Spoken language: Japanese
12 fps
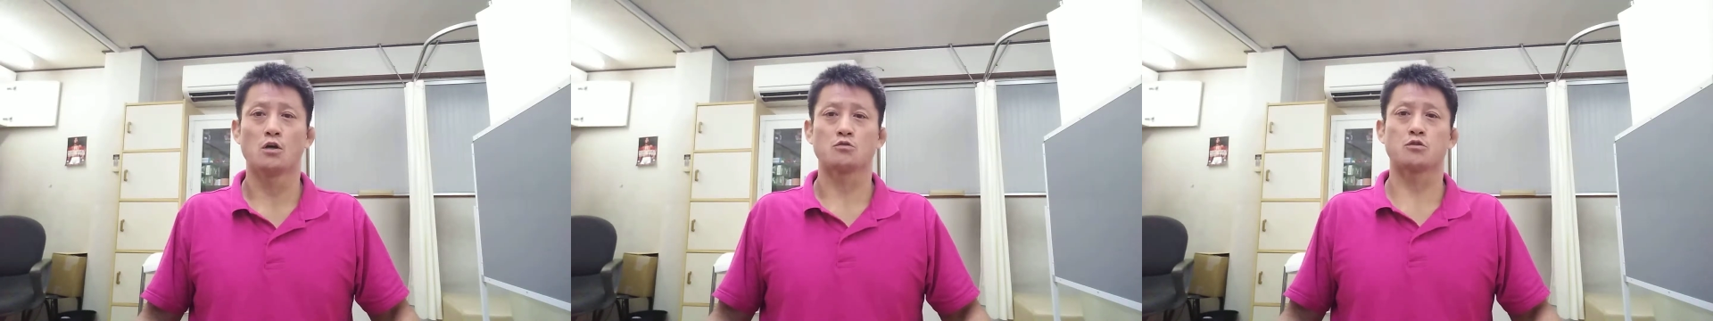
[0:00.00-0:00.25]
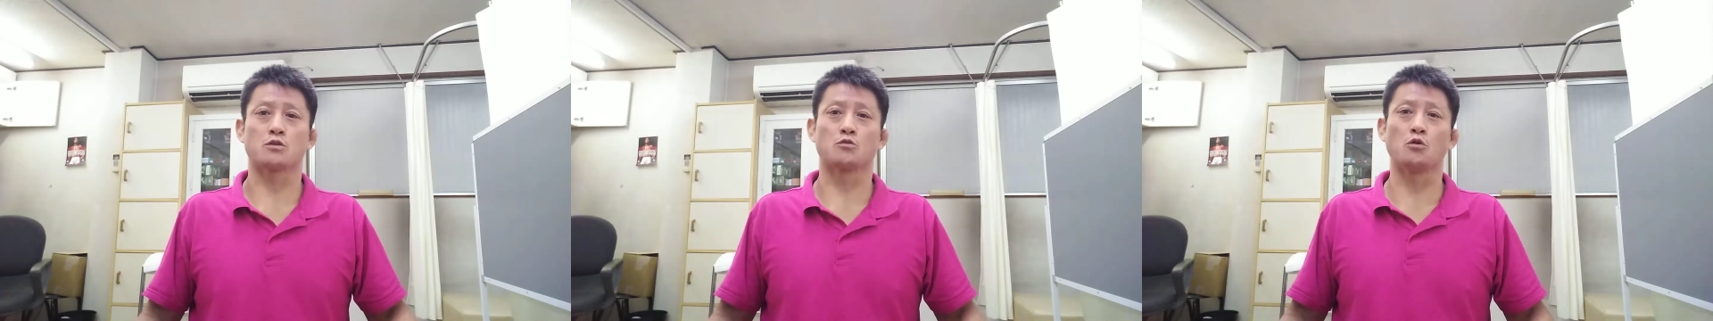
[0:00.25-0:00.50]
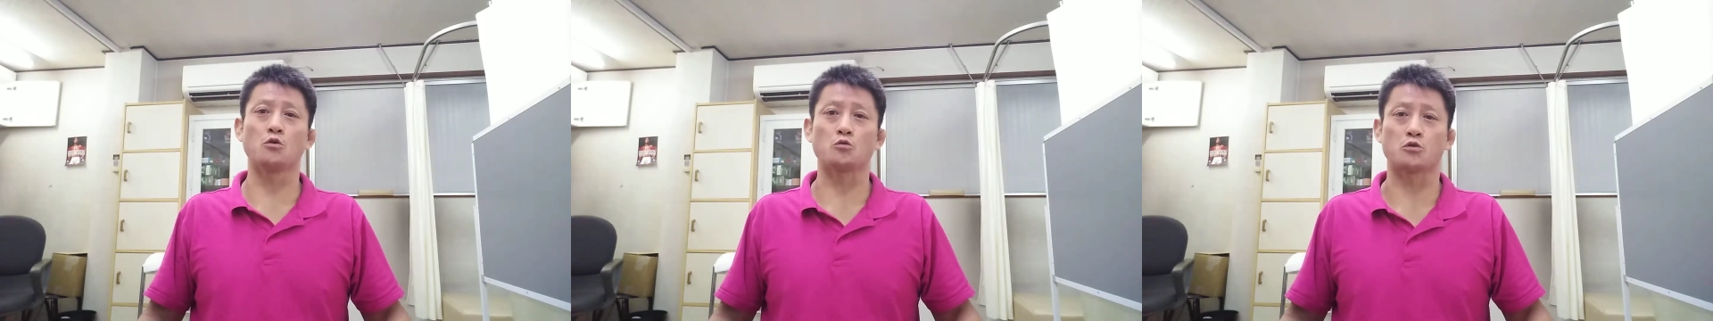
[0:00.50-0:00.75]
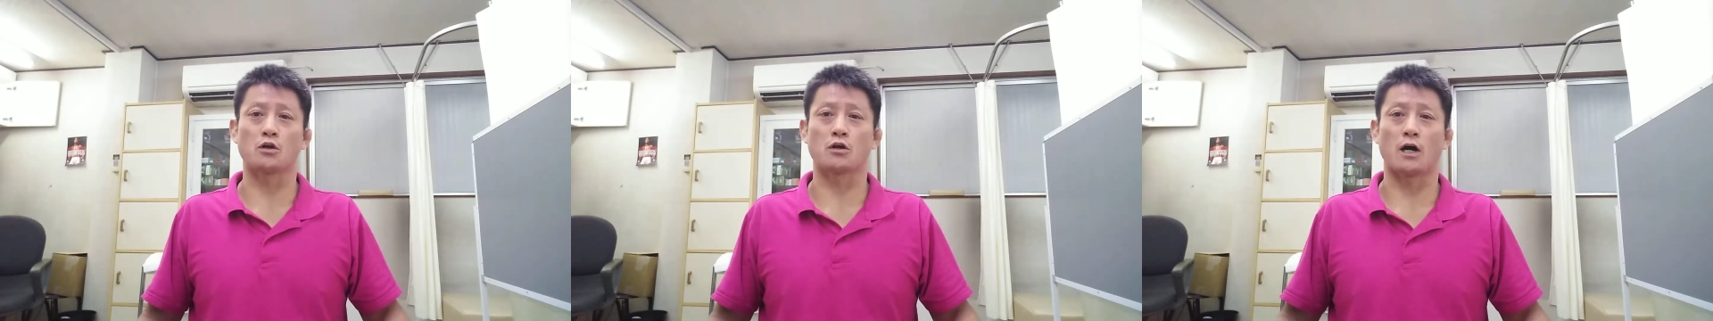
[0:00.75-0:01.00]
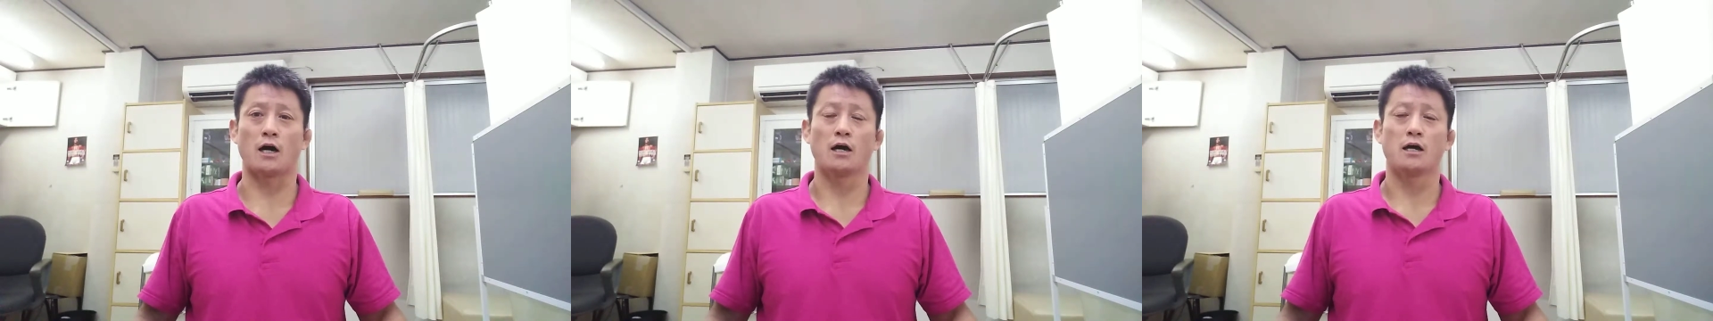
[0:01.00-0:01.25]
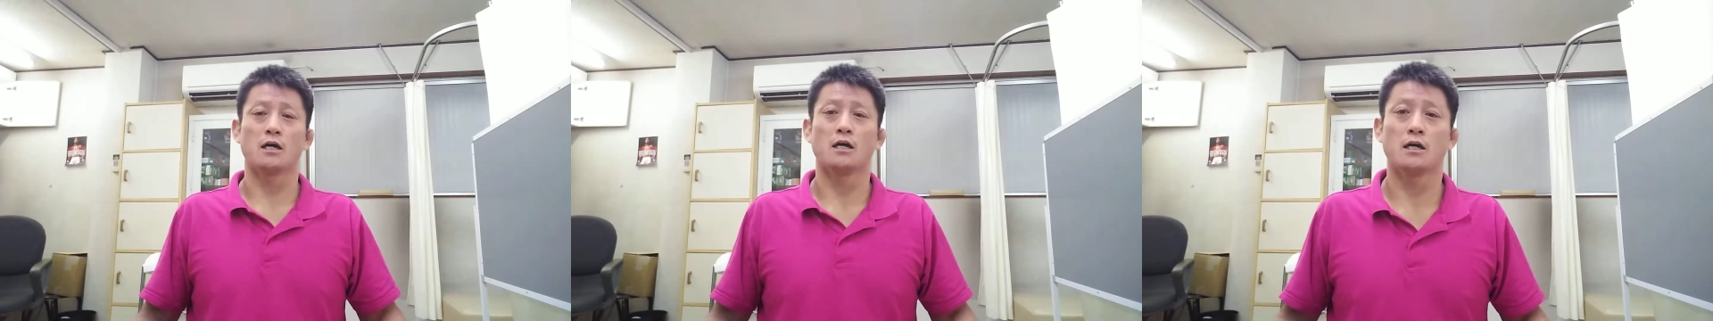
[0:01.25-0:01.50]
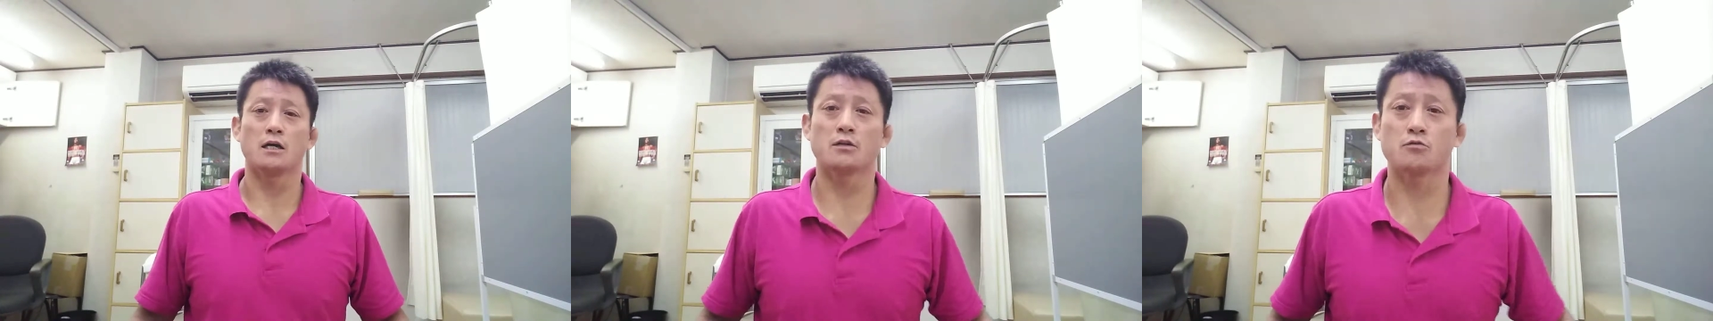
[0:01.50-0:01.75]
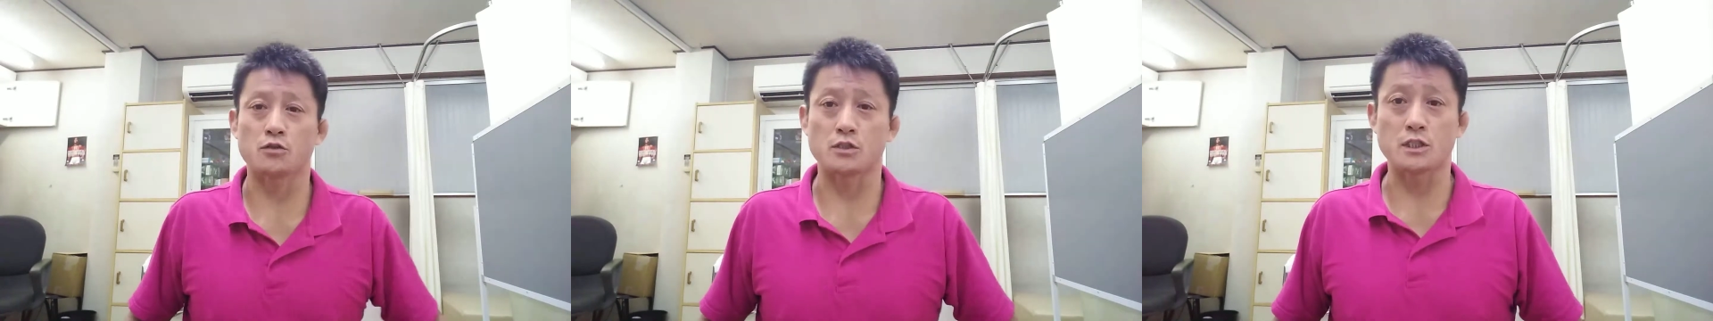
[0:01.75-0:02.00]
それはどういうことをやるか、
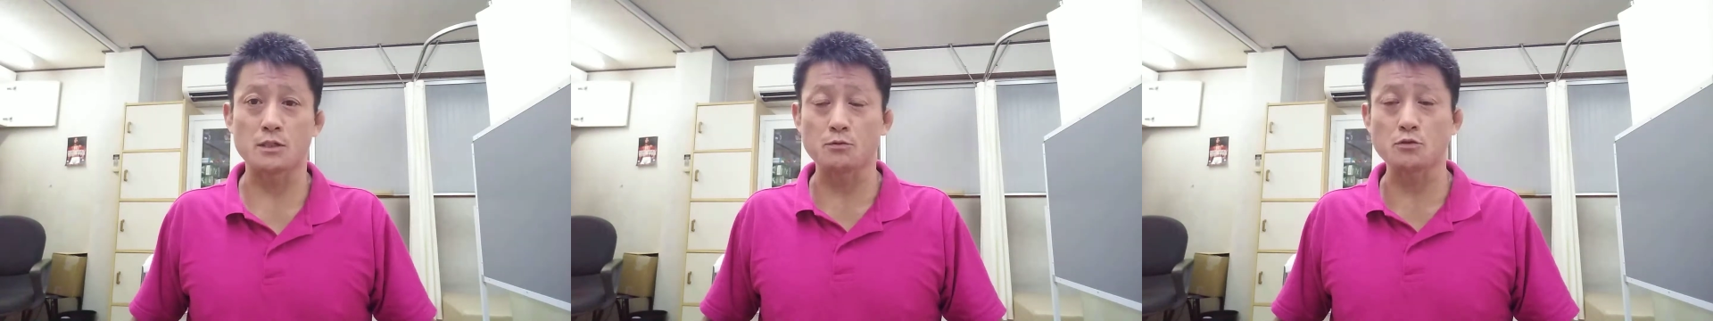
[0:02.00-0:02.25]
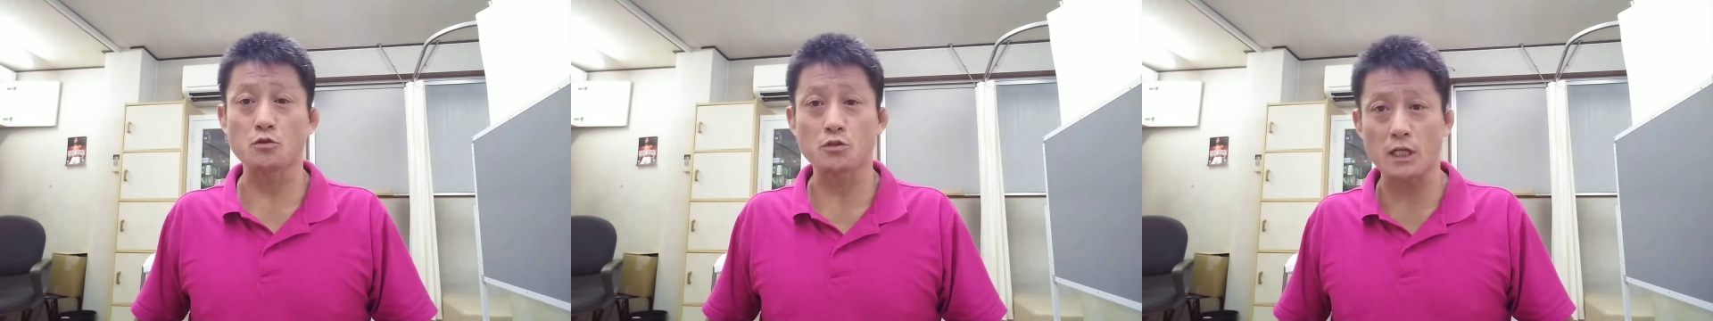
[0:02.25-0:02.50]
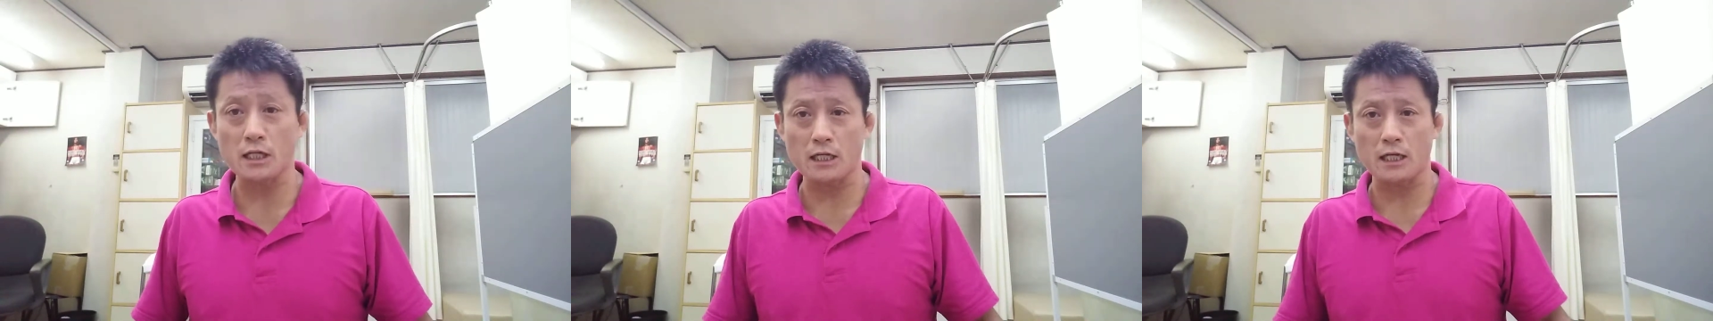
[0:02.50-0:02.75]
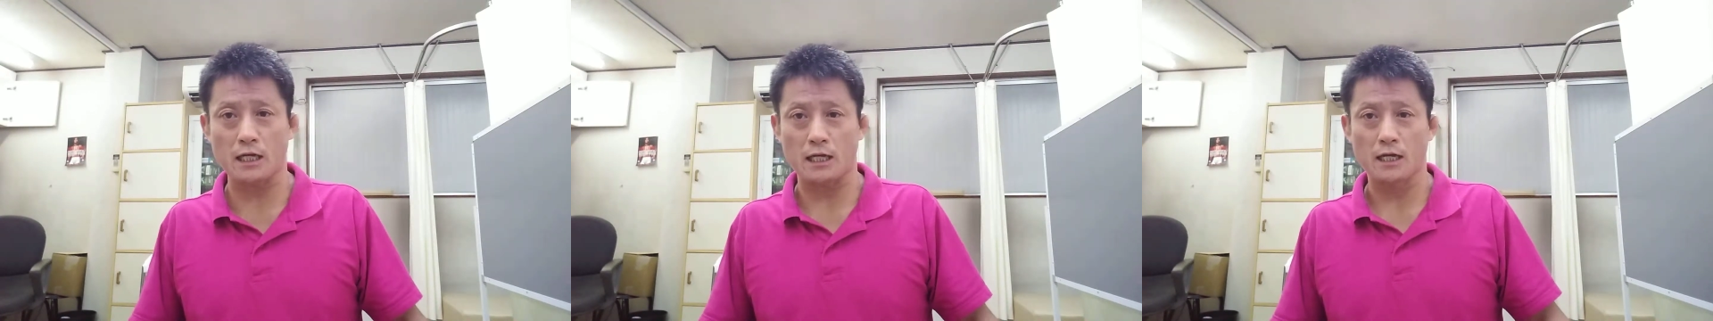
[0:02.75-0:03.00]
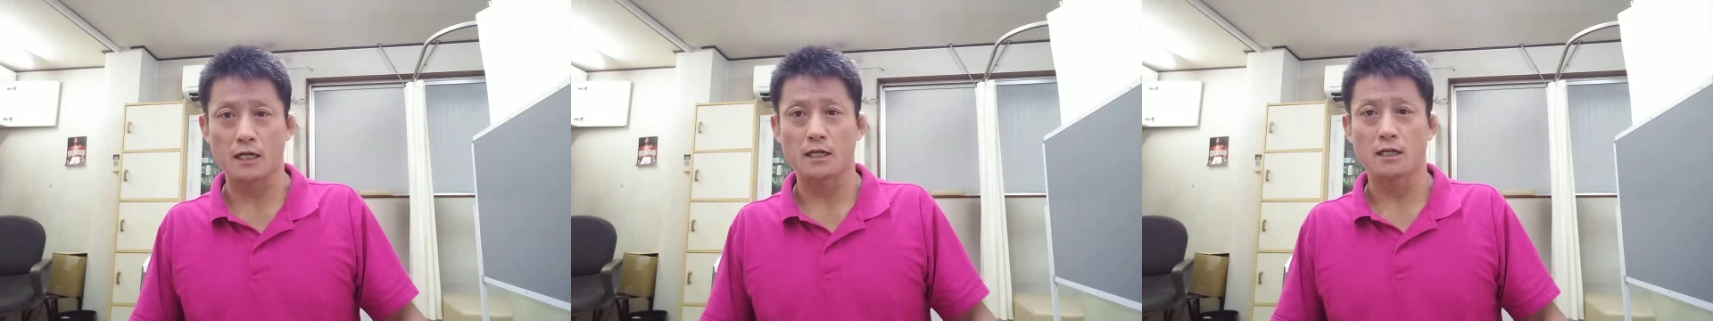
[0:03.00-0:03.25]
自分の手に